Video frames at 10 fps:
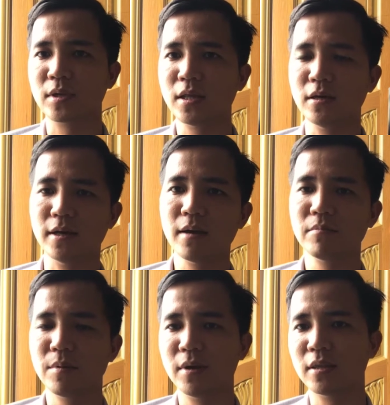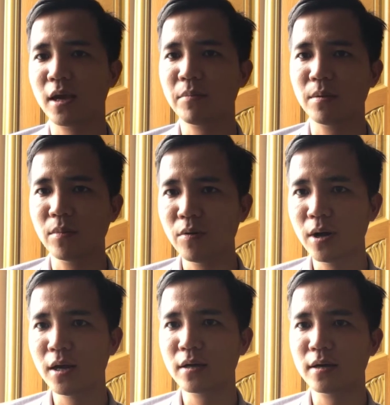cái thửa đất mà mình chuẩn bị mua
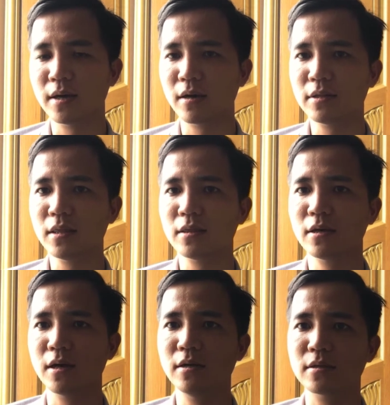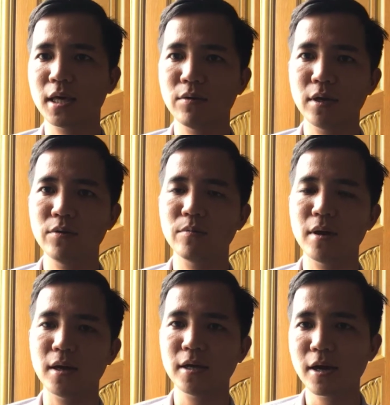đó à, có tách thửa được theo ý của
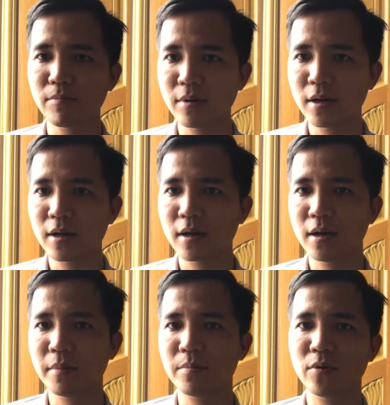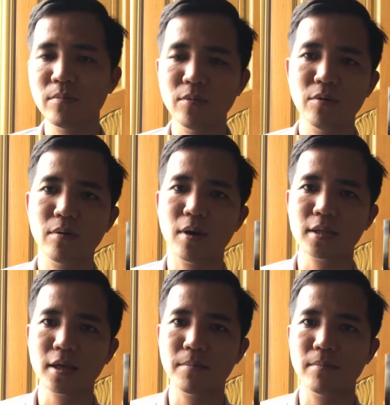mình hay không đó, mình muốn mua
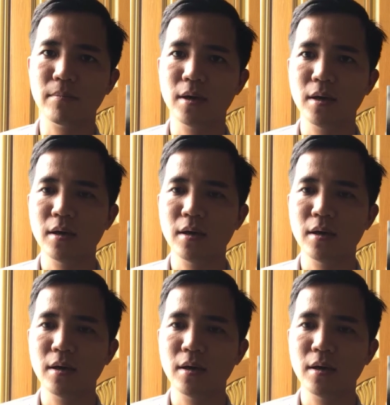khoảng tầm